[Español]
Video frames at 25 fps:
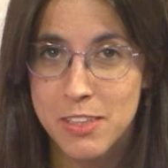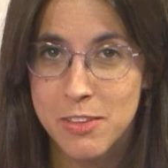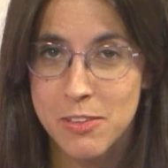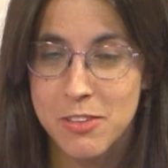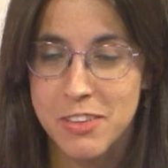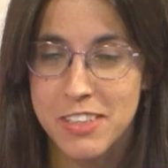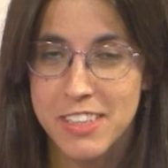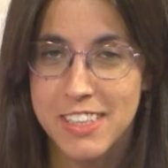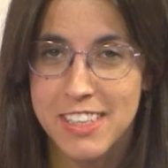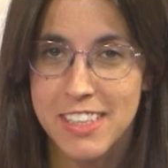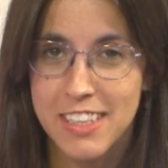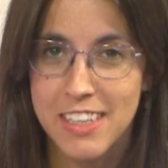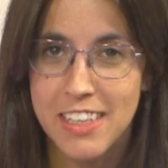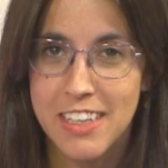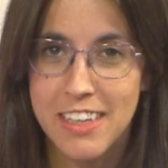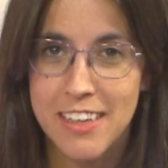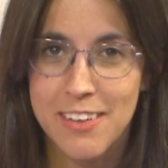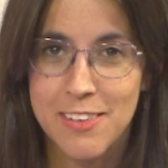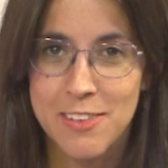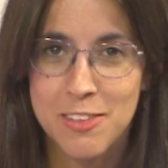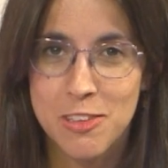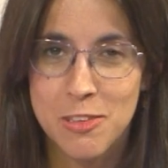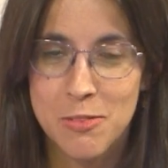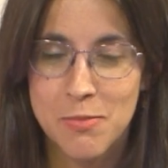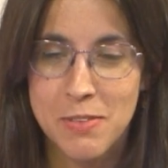cosas aquí en
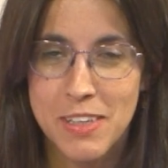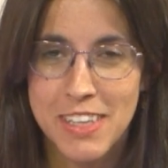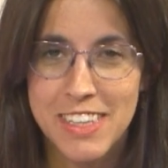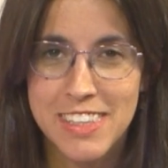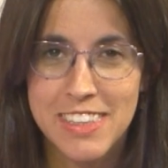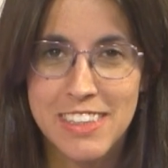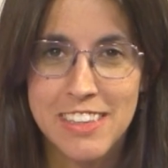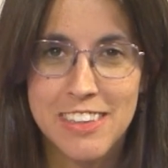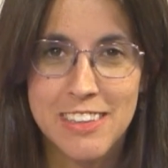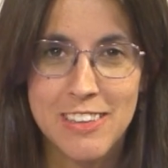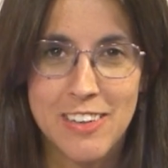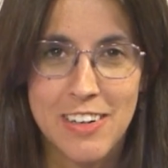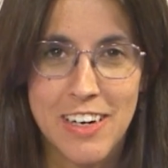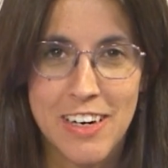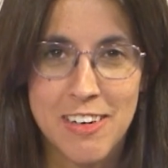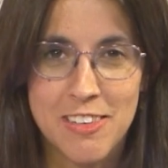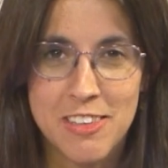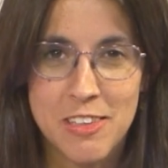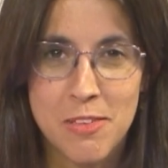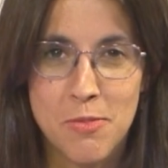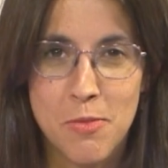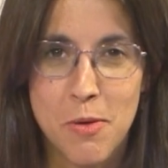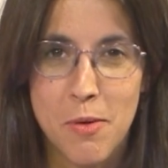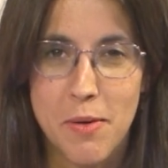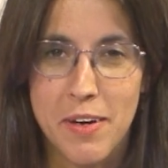8 Magazine Soria. No
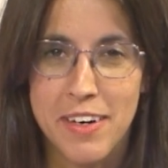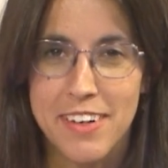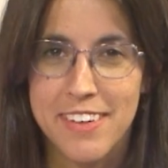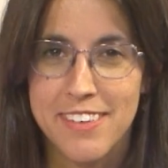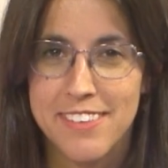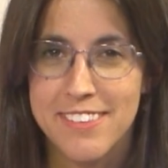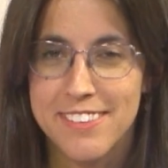se muevan.